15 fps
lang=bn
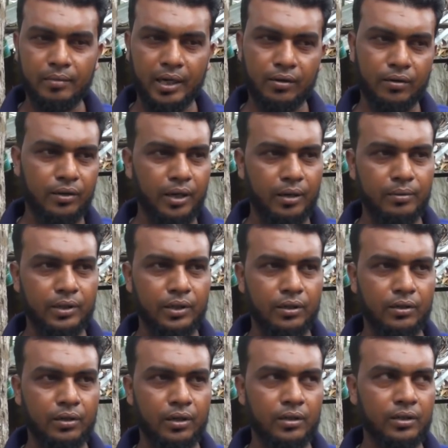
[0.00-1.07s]
বারো ঘন্টার
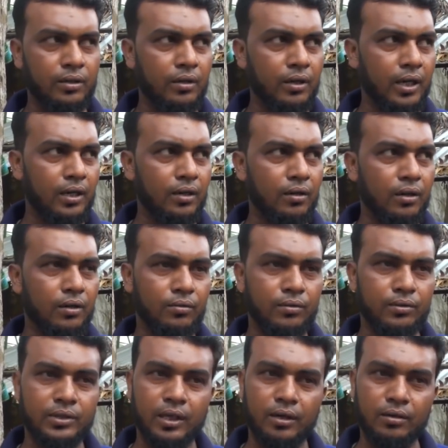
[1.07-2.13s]
ভিতরে ধরাইতে হয় আর নইলে
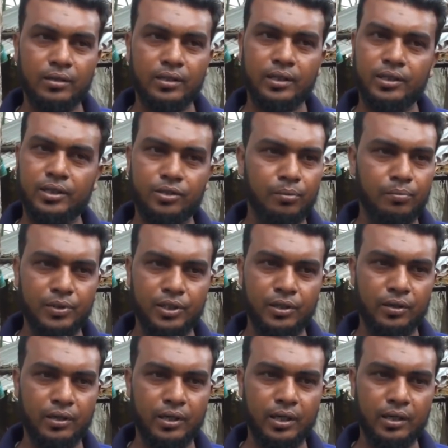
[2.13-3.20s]
কোনো ছাগলের দেয়া যায় চব্বিশ
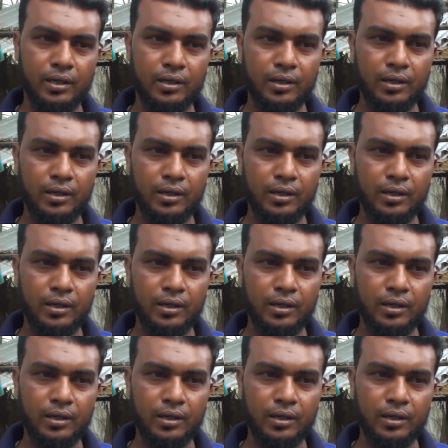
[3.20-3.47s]
ঘন্টা